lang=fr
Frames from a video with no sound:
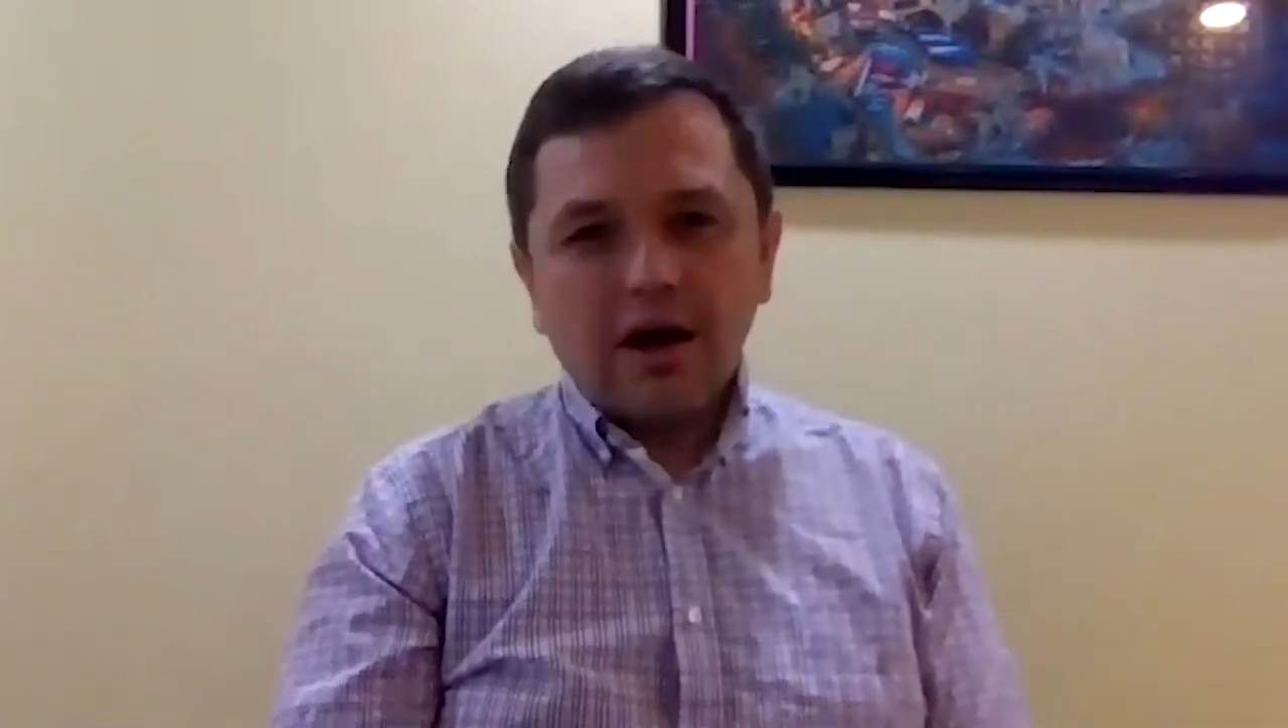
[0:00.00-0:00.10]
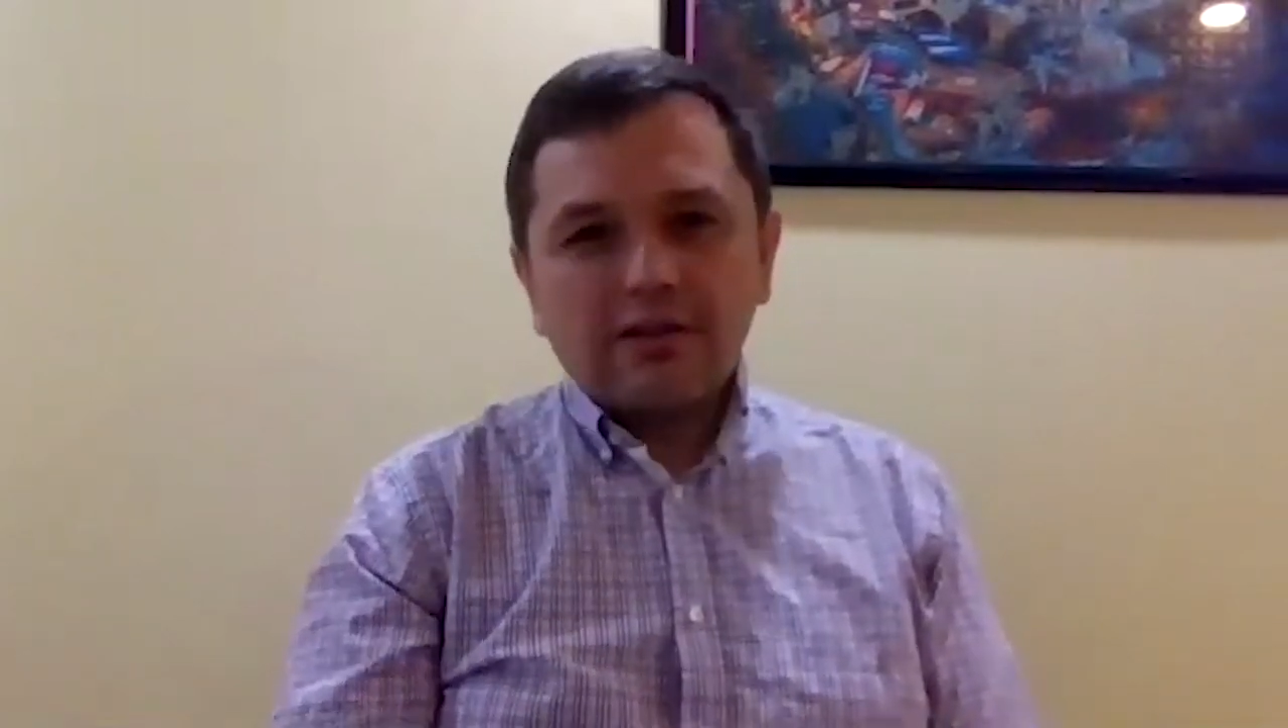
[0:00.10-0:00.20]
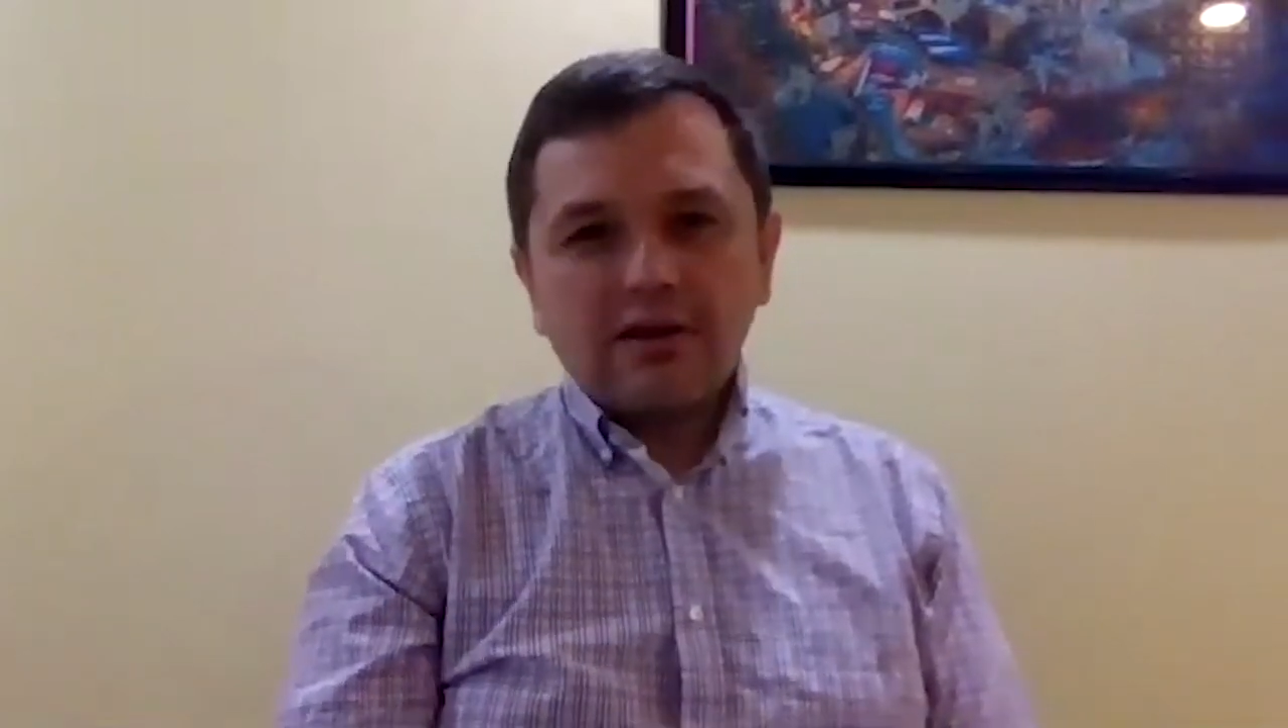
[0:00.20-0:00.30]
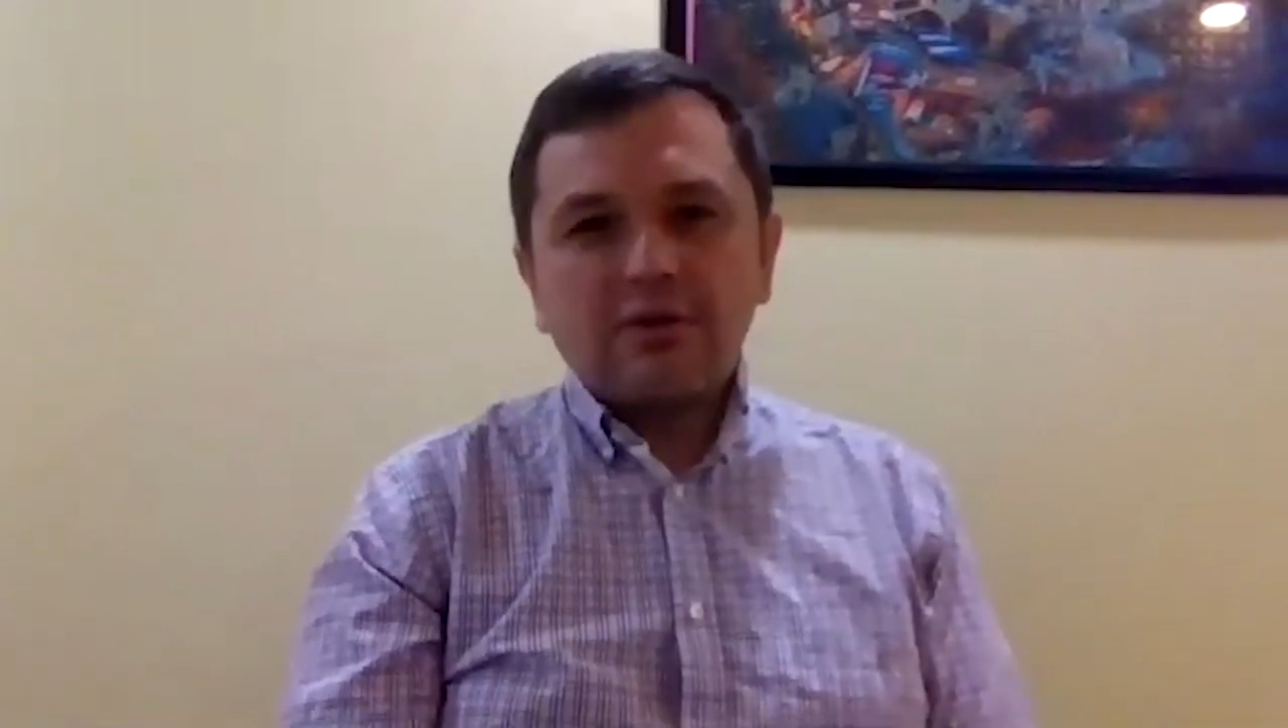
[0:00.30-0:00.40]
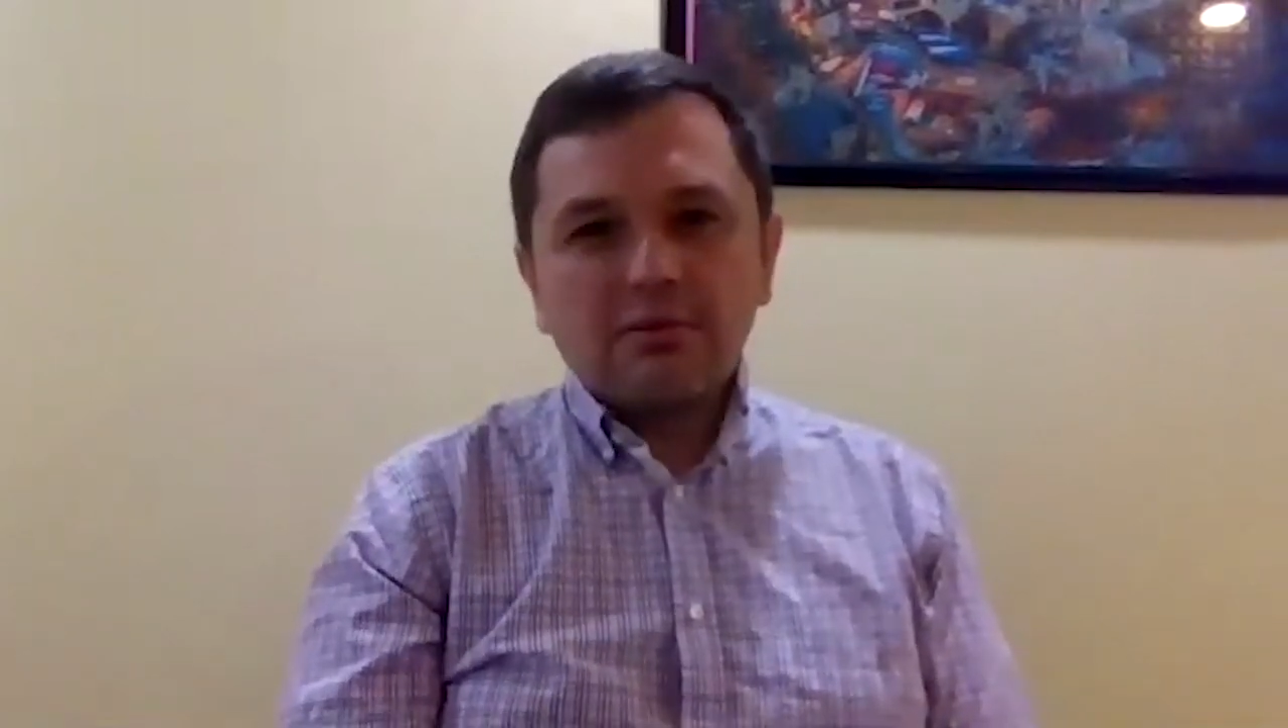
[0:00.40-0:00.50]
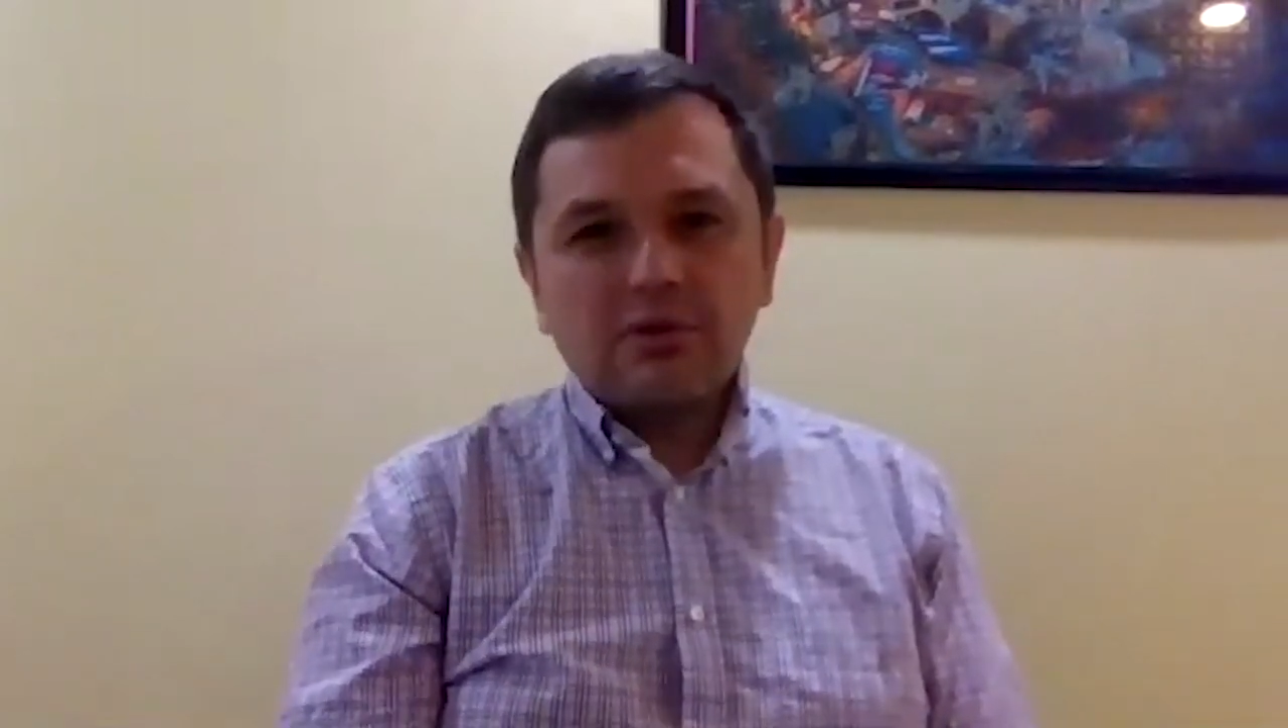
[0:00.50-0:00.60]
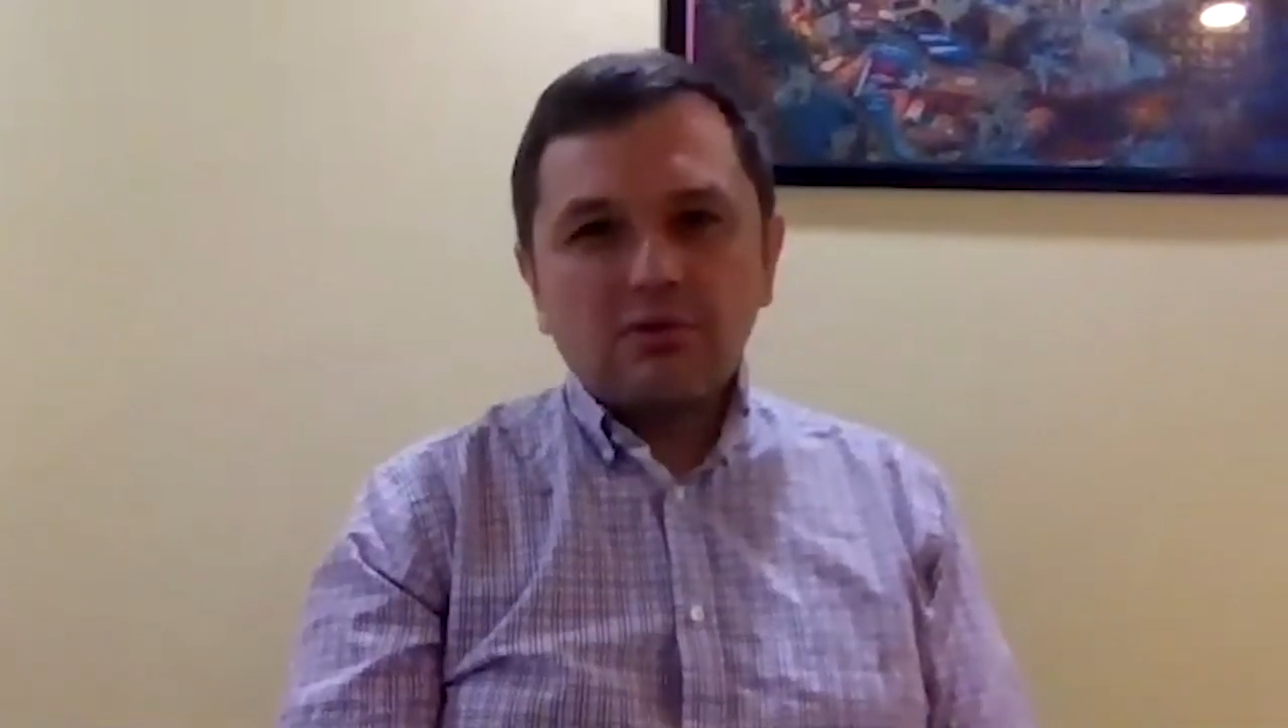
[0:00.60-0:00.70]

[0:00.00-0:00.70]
à s'affirmer